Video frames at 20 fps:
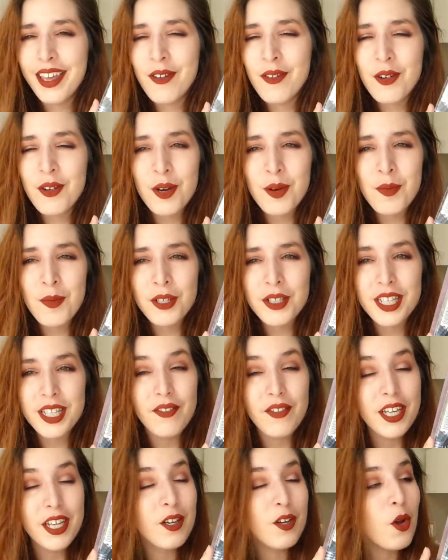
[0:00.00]
Et on commence
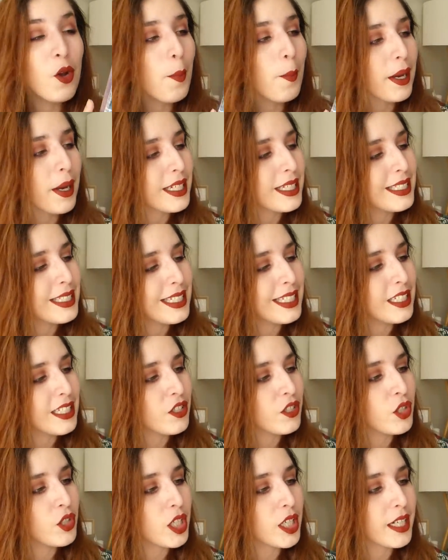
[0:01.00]
avec Le
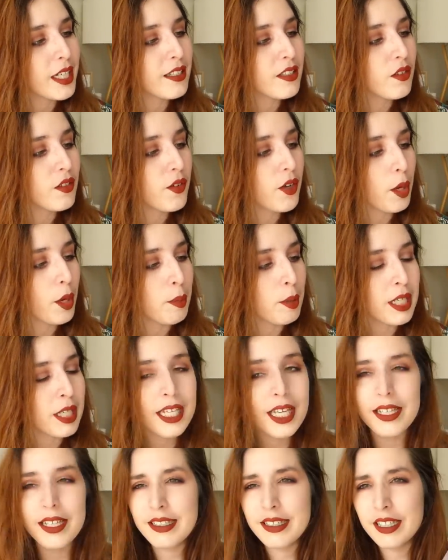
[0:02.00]
Prestige de Christopher
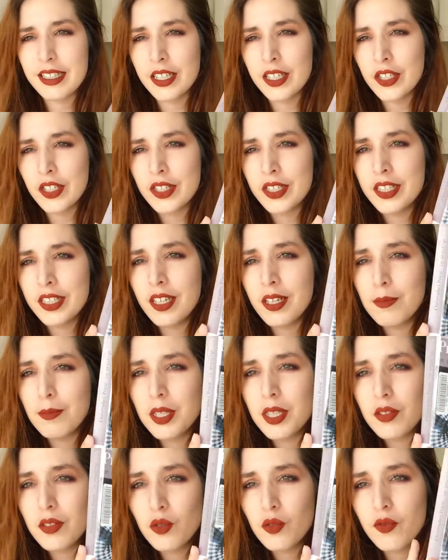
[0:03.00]
Priest, euh, qui a
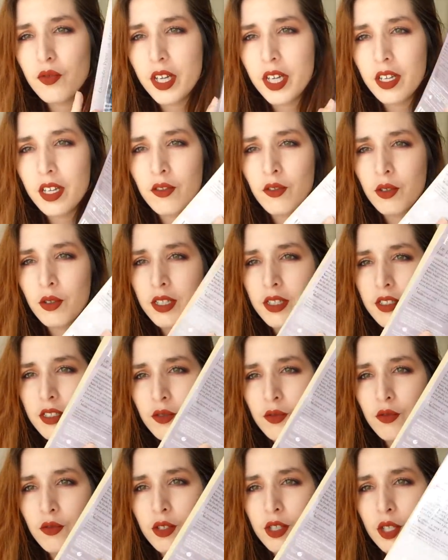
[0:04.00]
bien souffert hein, dans
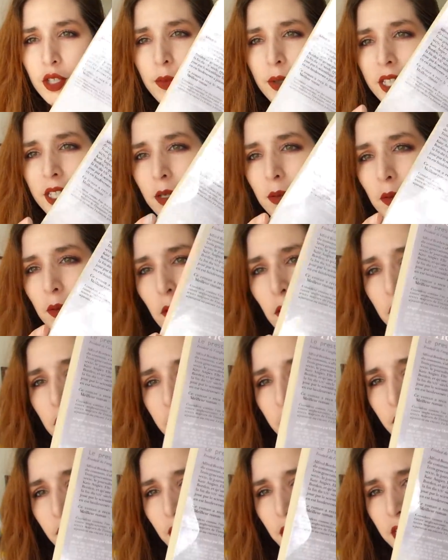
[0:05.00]
l'édition que j'ai empruntée à la
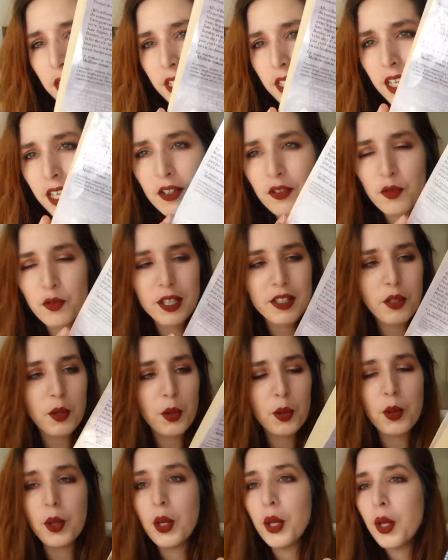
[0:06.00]
bibliothèque, vous voyez, il a dû
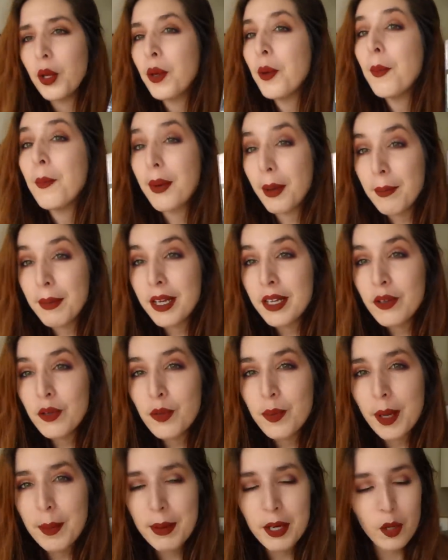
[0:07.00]
être euh, pas mal
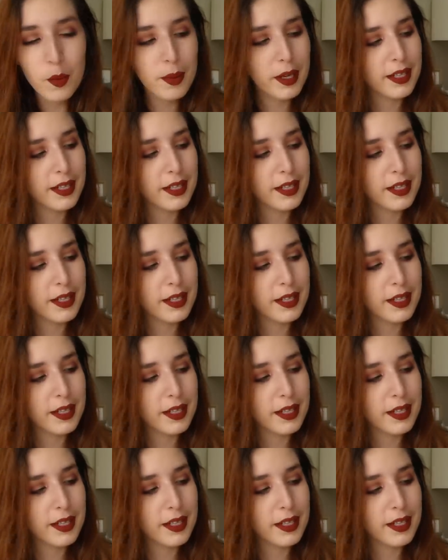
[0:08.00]
lu, pas mal